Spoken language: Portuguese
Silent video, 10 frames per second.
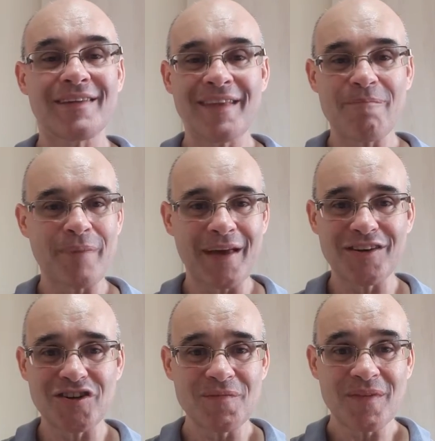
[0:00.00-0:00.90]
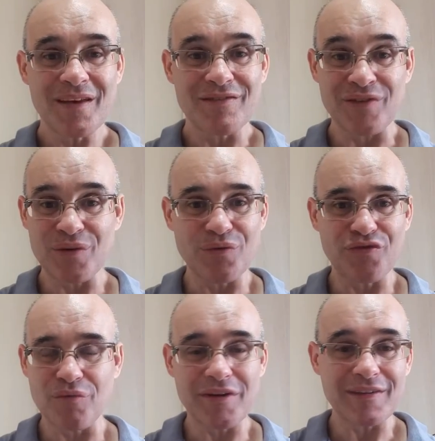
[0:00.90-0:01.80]
de repente vira um
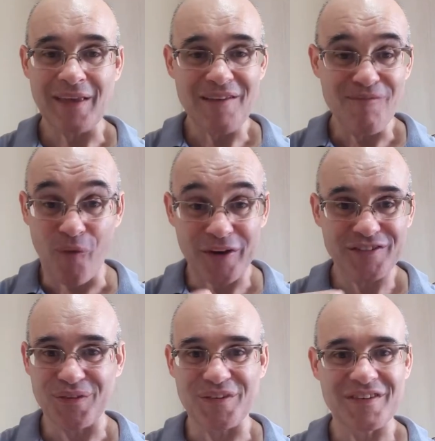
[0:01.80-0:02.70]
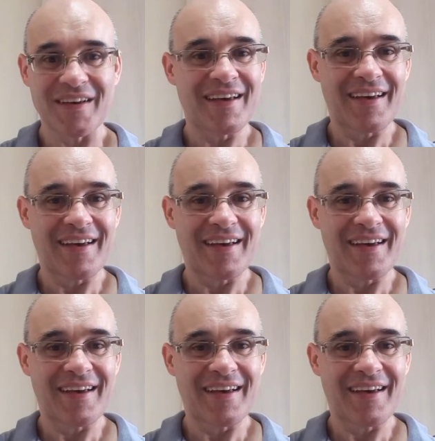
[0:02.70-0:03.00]
filme que tem monstros